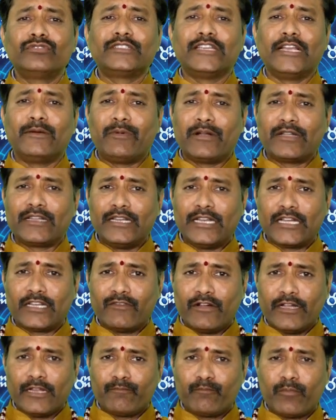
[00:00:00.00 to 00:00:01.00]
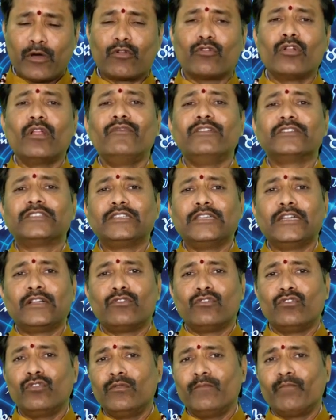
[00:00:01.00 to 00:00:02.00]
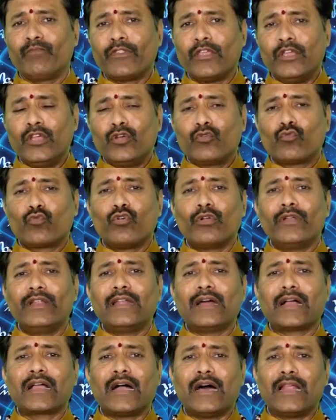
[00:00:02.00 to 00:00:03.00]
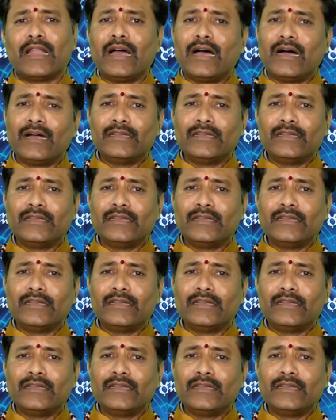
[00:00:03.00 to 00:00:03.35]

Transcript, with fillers: చేపట్టినటువంటి పనుల విషయంలో కొన్ని రకాల